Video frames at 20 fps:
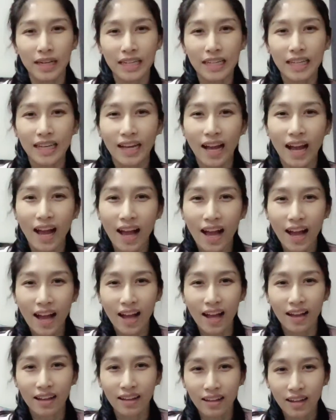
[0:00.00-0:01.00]
สดีค่ะ
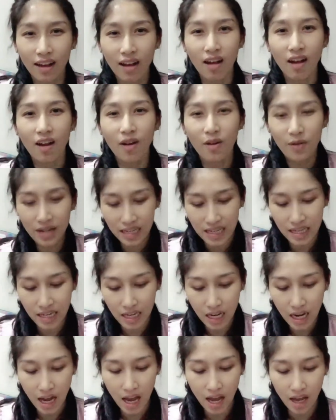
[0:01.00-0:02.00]
ก็วันนี้
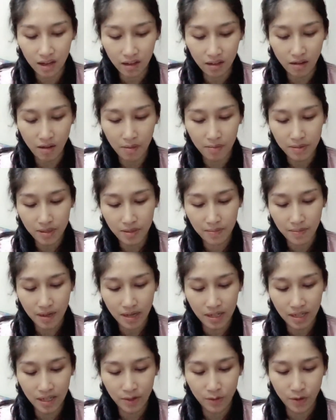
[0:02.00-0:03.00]
นะคะก๊อฟจะ
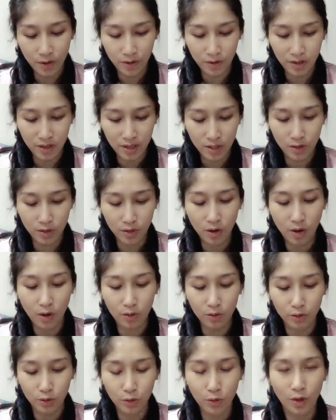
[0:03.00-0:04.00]
มารีวิวในส่วนข
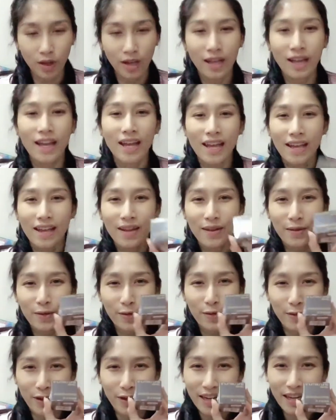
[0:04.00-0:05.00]
องตัว
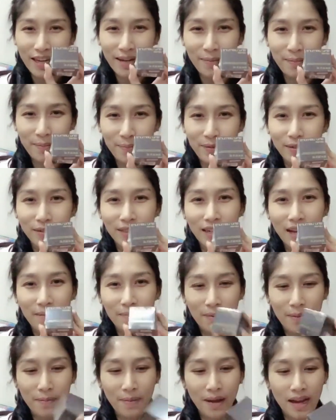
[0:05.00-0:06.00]
ครีมเพิ่งได้
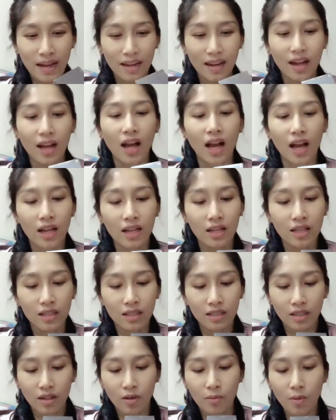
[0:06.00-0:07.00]
มาใหม่นะคะเห็
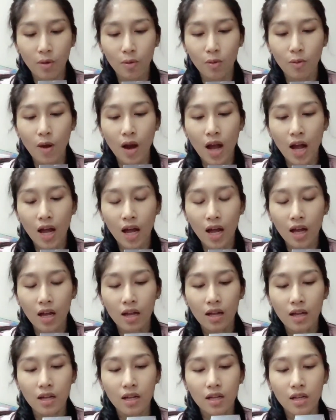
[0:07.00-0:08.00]
นเขาบอกว่า
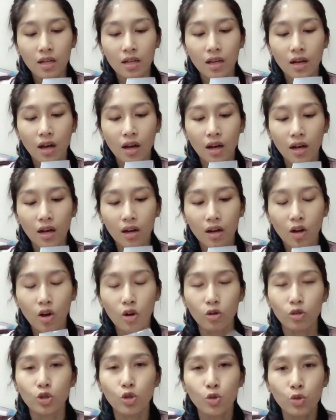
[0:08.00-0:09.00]
ข
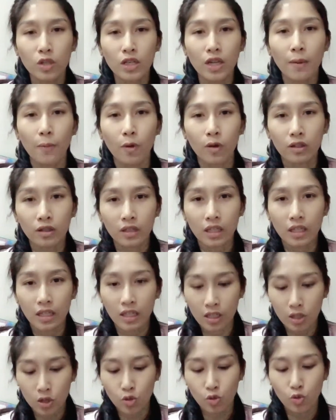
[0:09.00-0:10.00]
องชูเนี่ยปกติ
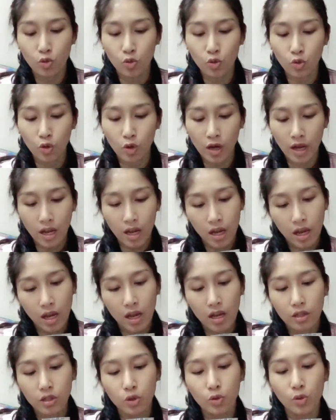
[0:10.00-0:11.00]
ใน
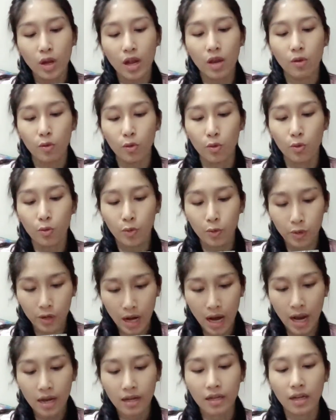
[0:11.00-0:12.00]
ชูเอลอุมุ
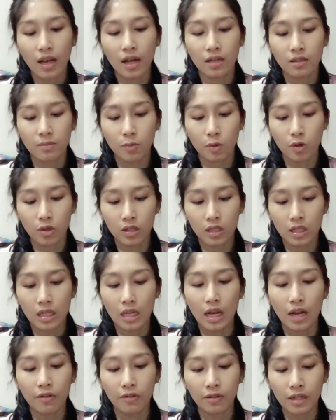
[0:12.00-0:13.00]
ระเนี่ยปกติ
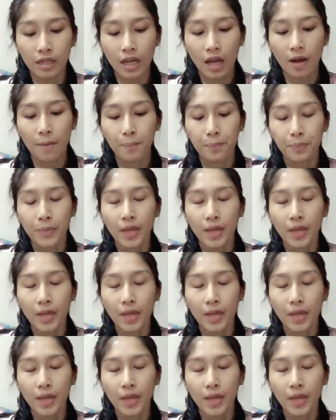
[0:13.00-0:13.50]
แล้วเนี่ย